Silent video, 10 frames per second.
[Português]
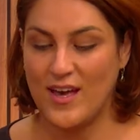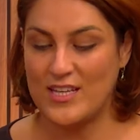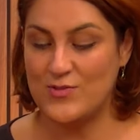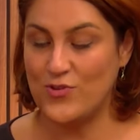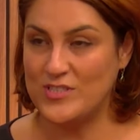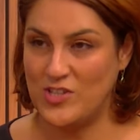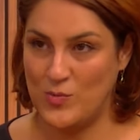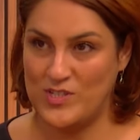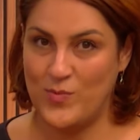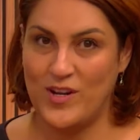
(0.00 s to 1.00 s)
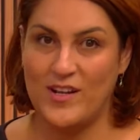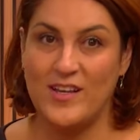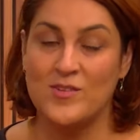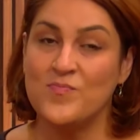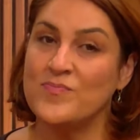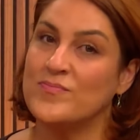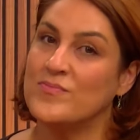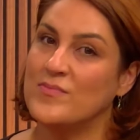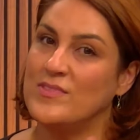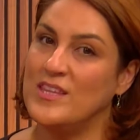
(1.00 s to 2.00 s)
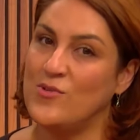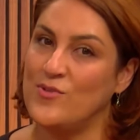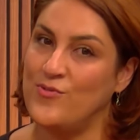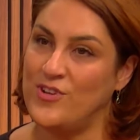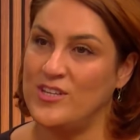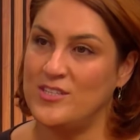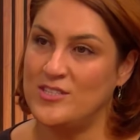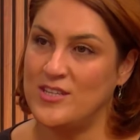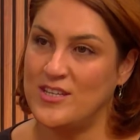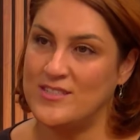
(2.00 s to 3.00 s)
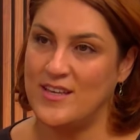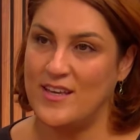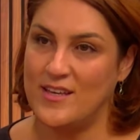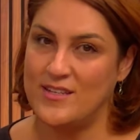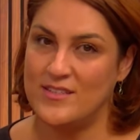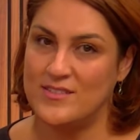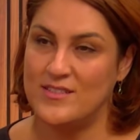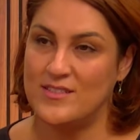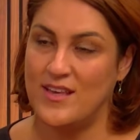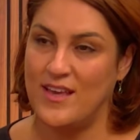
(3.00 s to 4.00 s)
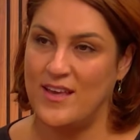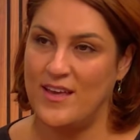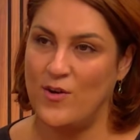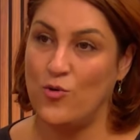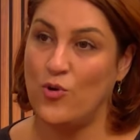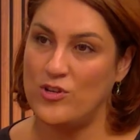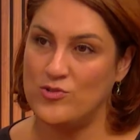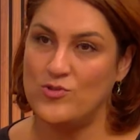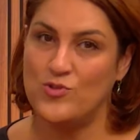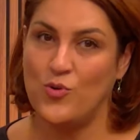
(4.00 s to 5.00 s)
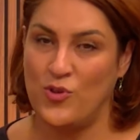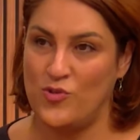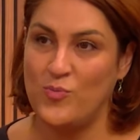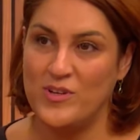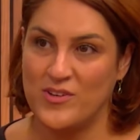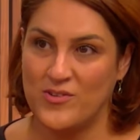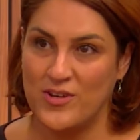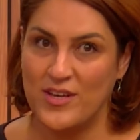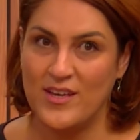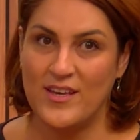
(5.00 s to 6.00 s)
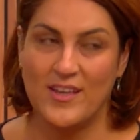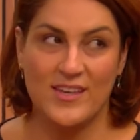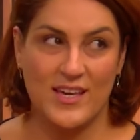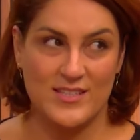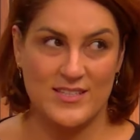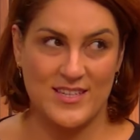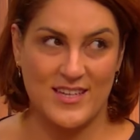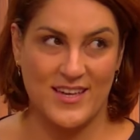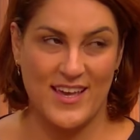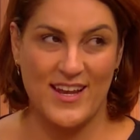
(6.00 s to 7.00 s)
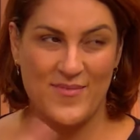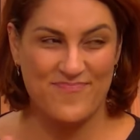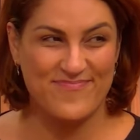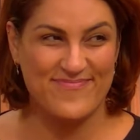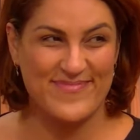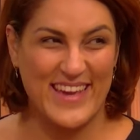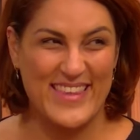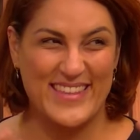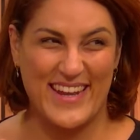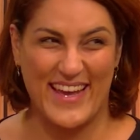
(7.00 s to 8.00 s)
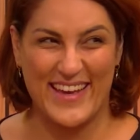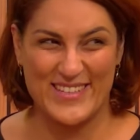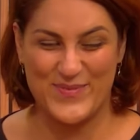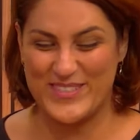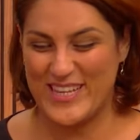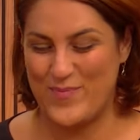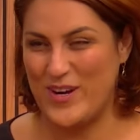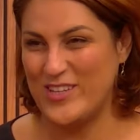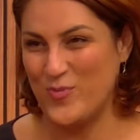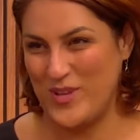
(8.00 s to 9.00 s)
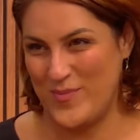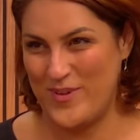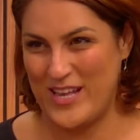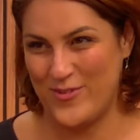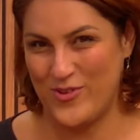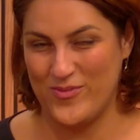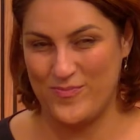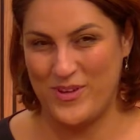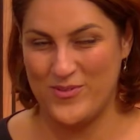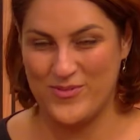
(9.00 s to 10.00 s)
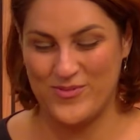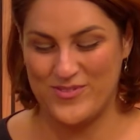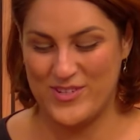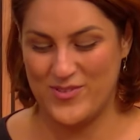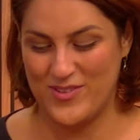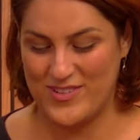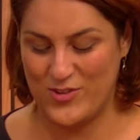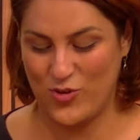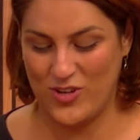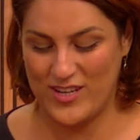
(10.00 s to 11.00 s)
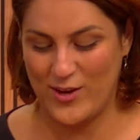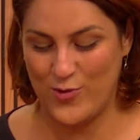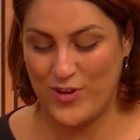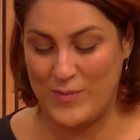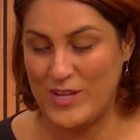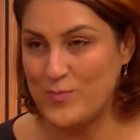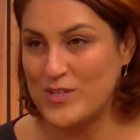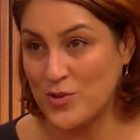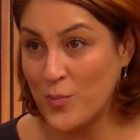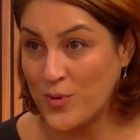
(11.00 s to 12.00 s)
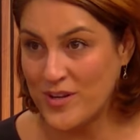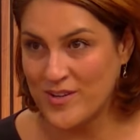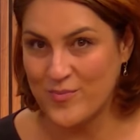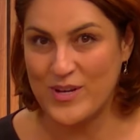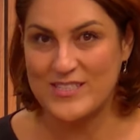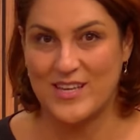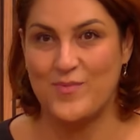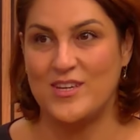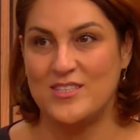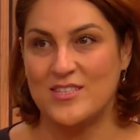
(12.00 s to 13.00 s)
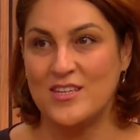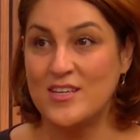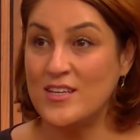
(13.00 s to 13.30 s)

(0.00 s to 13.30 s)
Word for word: a divulgação do Brasil Paralelo, não infringe as regras, é, o código de conduta do banco. Quer dizer, ele, entre aspas, aí perdão pela palavra, pelo jeito coloquial de falar, mas ele passou um pano, basicamente.